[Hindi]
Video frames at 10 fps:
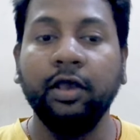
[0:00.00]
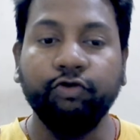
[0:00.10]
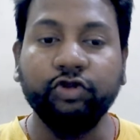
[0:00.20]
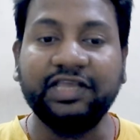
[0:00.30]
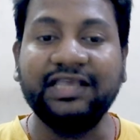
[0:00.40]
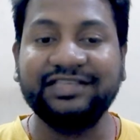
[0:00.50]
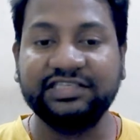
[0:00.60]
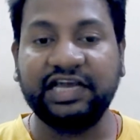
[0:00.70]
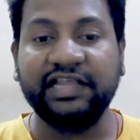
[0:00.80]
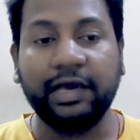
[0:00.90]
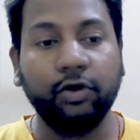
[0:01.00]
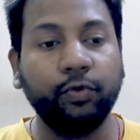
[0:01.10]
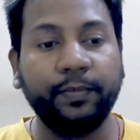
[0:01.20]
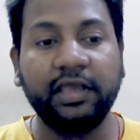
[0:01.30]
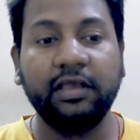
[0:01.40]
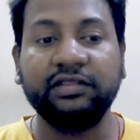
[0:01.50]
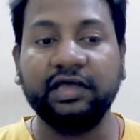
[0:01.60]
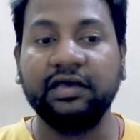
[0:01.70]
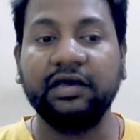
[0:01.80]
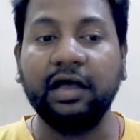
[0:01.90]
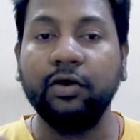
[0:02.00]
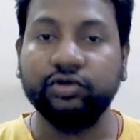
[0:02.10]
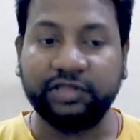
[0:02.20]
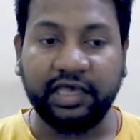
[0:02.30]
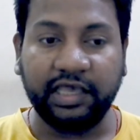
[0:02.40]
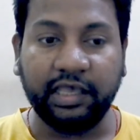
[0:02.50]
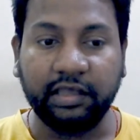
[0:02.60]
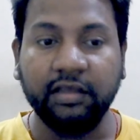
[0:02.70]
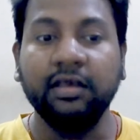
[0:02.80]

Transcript: वो तीन से चार लाख रुपए तक का होता है